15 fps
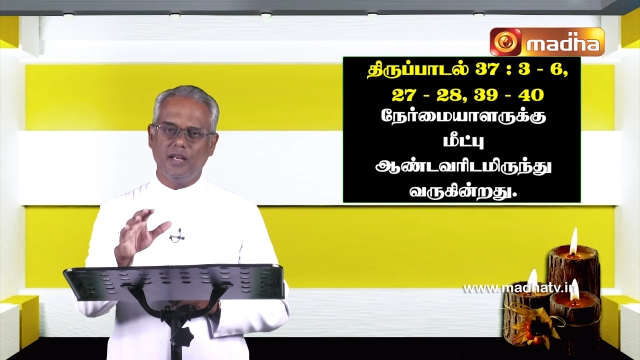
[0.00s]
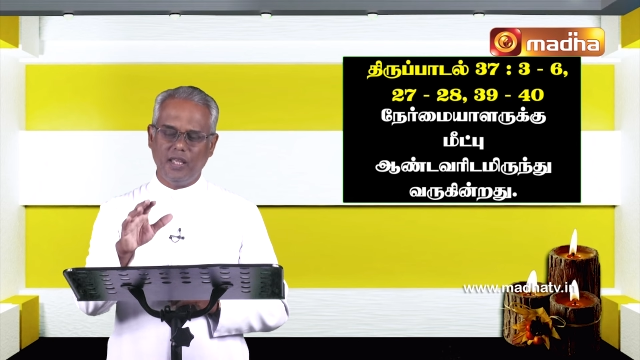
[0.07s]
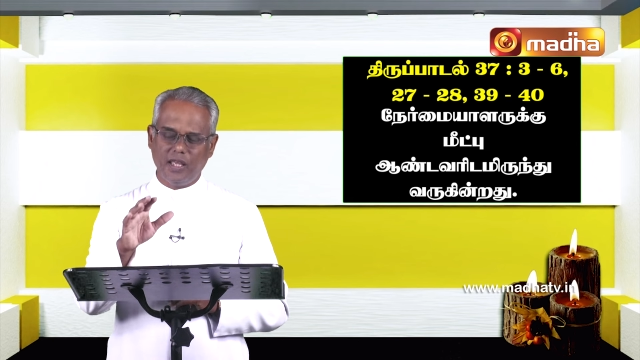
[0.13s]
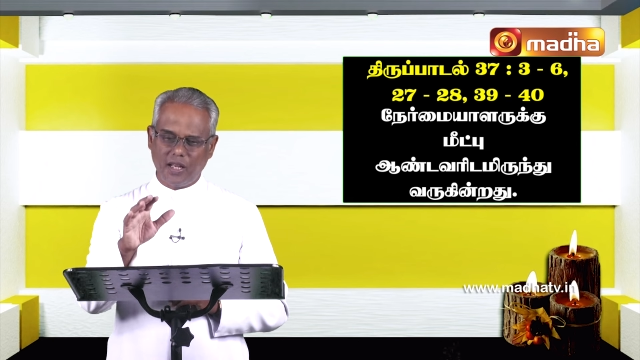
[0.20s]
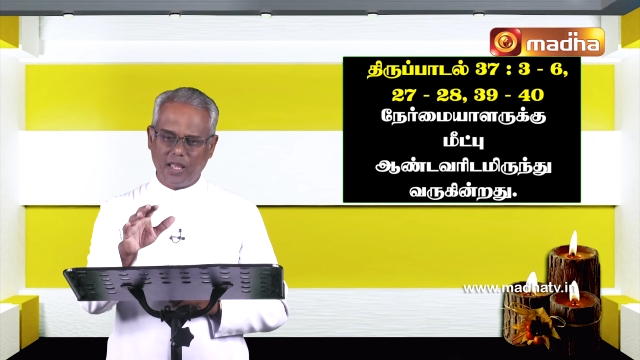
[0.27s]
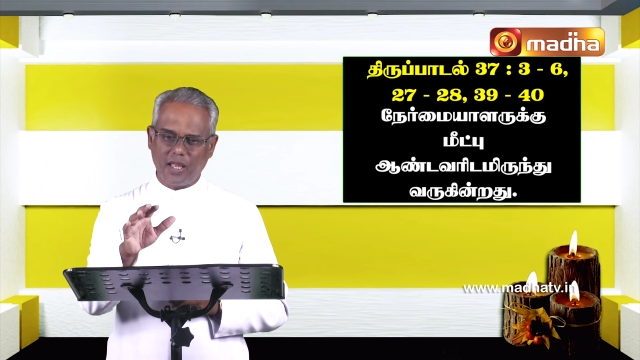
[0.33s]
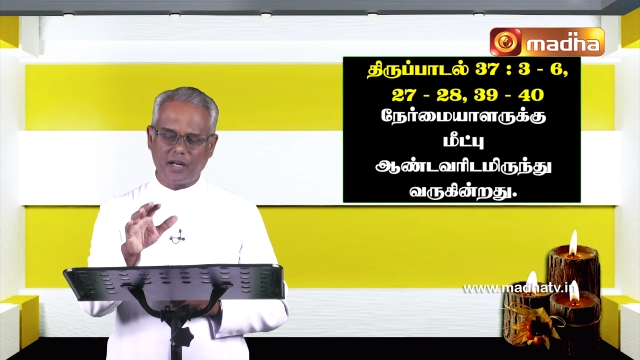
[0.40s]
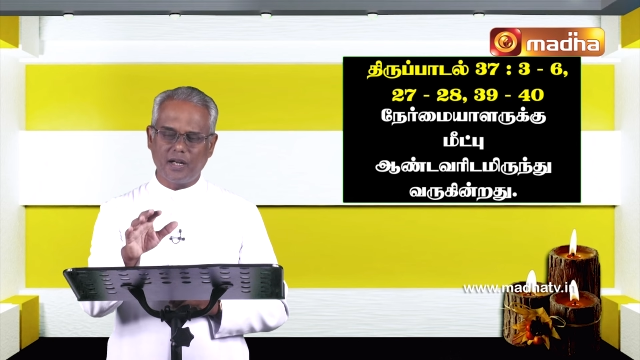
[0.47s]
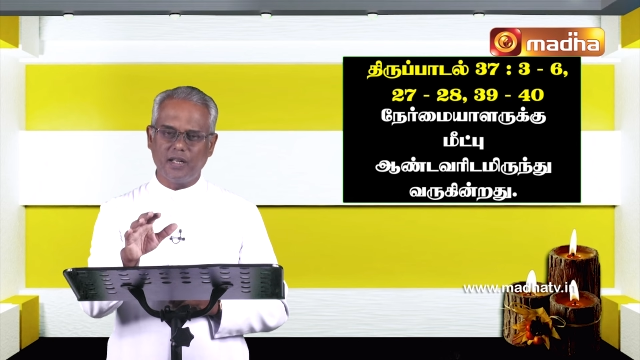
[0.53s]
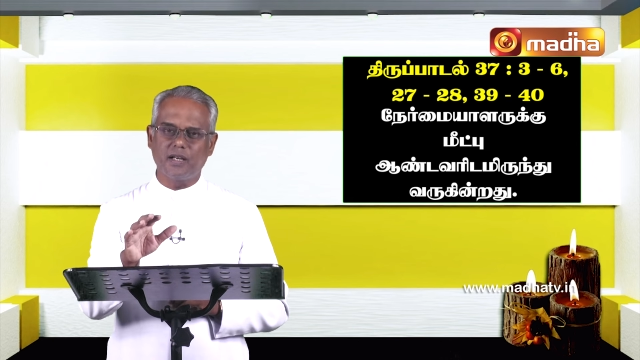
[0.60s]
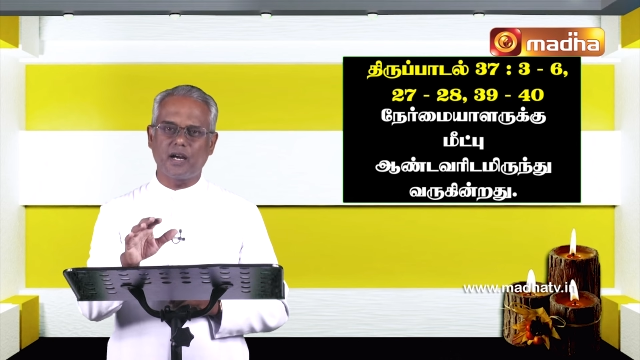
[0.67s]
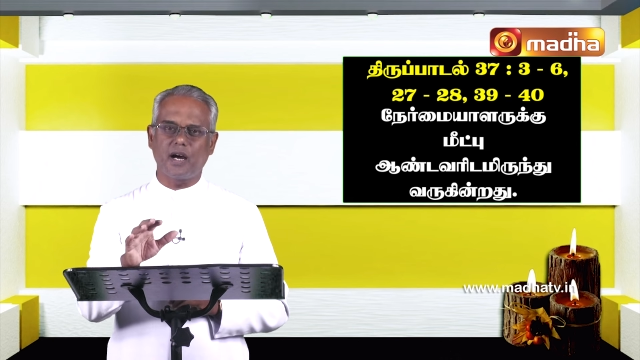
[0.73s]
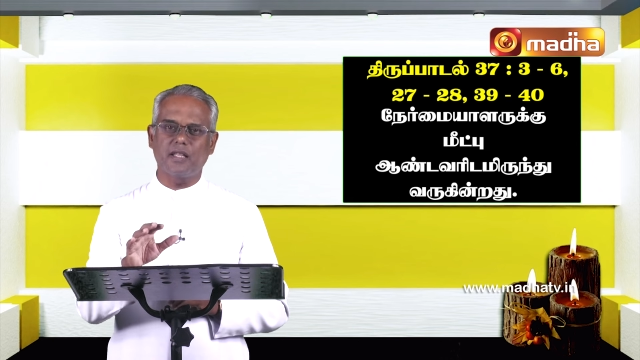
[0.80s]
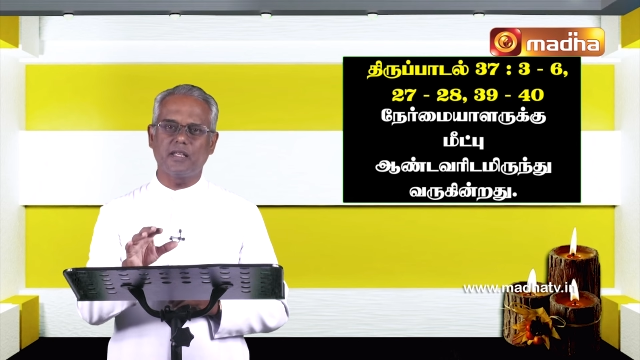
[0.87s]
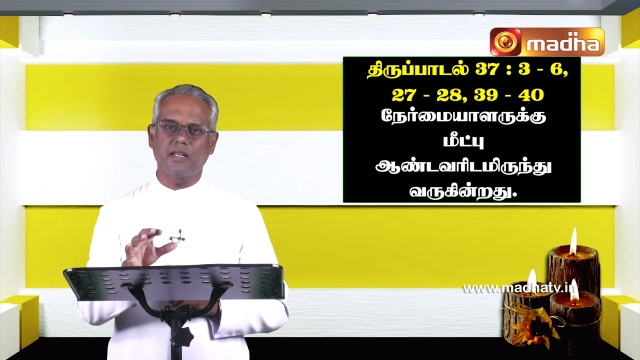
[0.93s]
நீரே
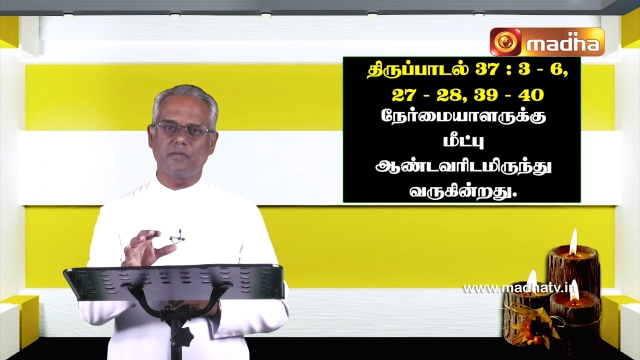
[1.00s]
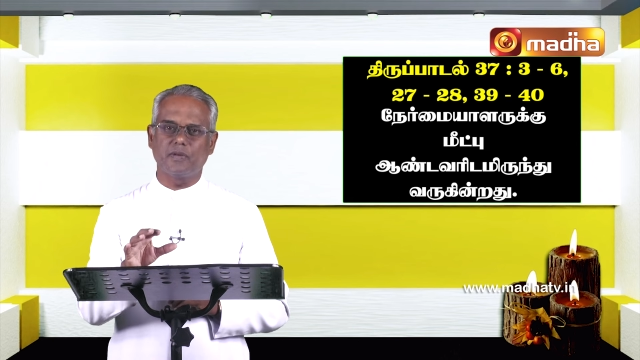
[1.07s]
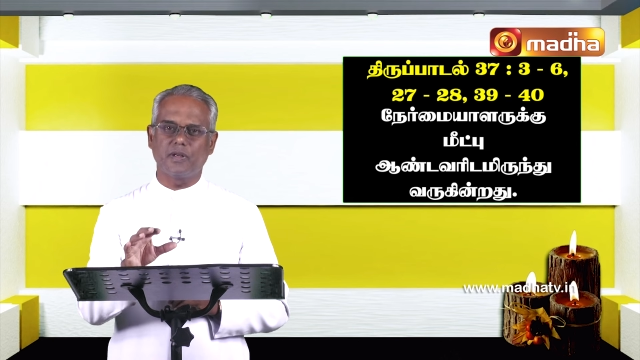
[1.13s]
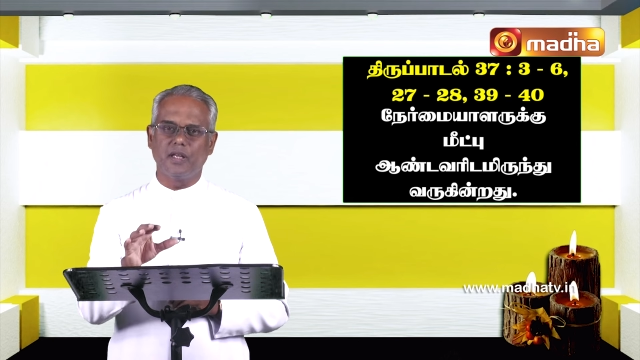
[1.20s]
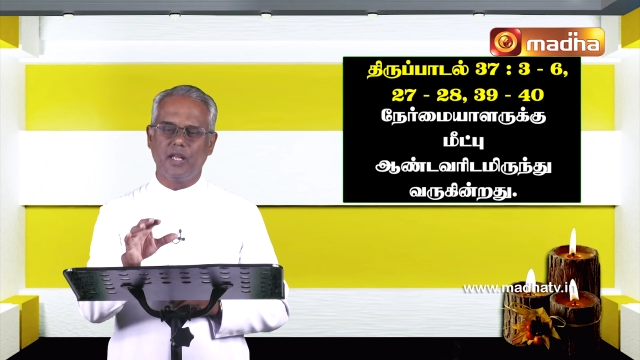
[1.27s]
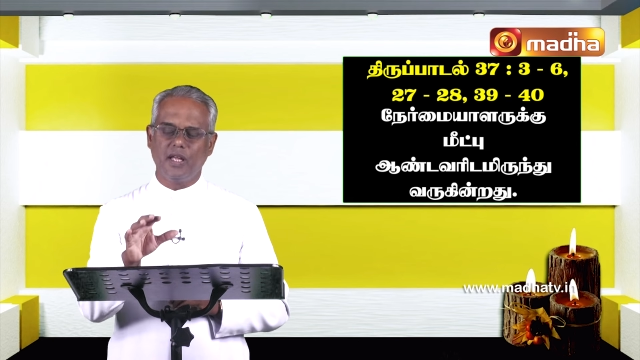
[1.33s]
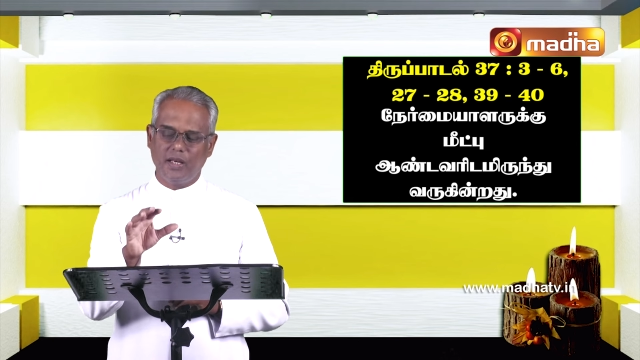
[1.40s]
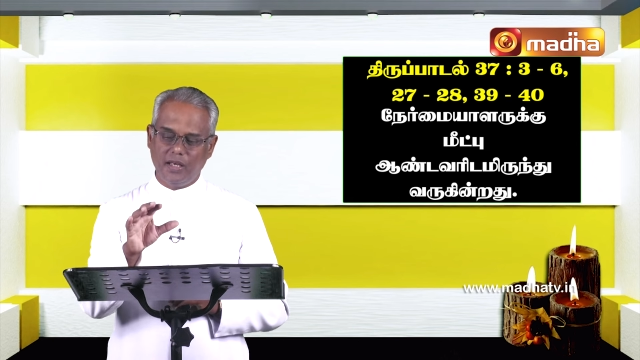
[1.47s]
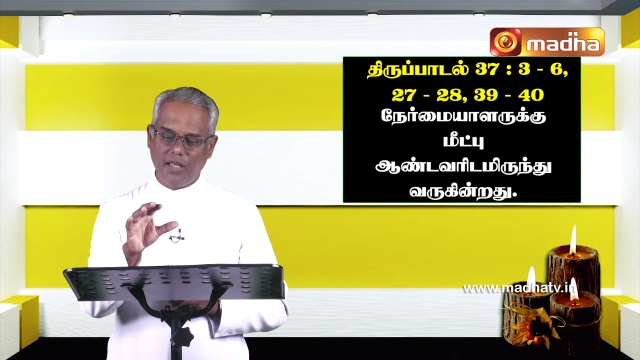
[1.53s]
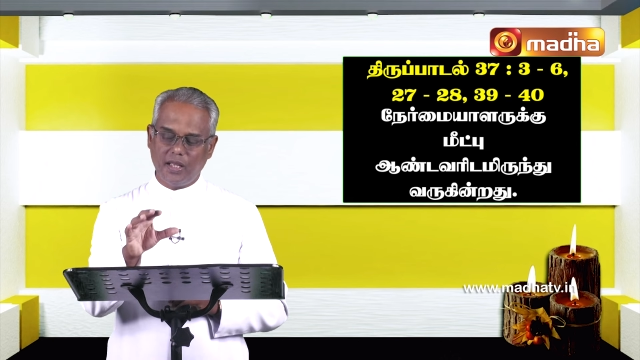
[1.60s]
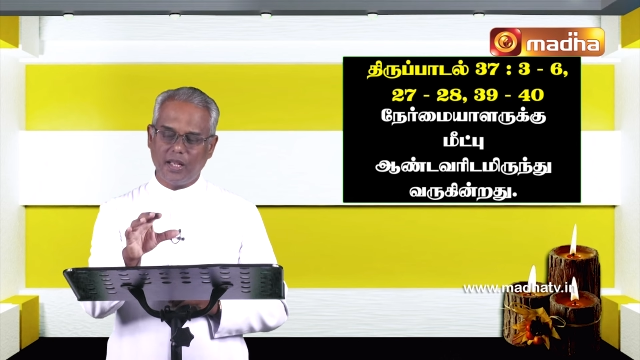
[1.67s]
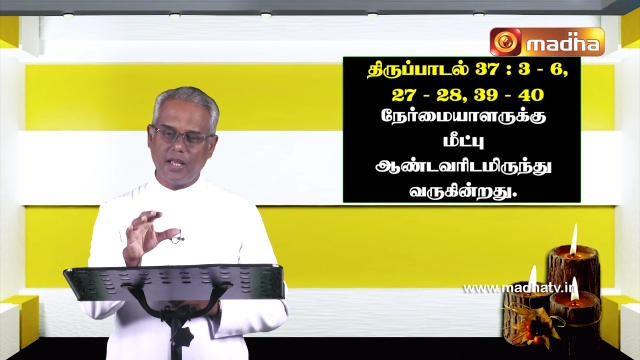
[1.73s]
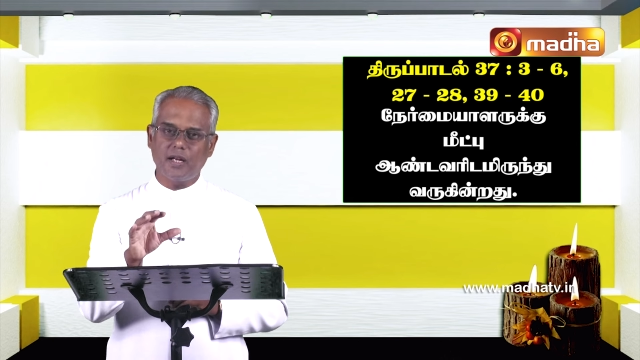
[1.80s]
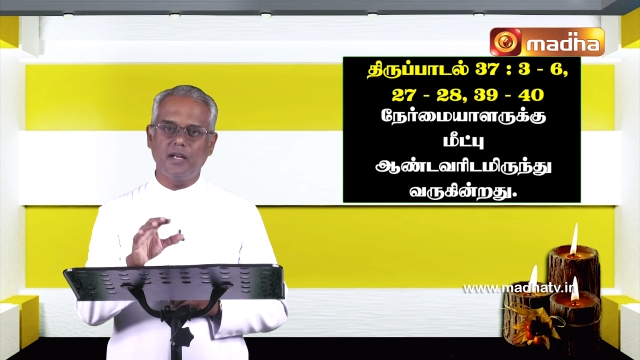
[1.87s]
எங்களுக்கு ஆதரவு நீரே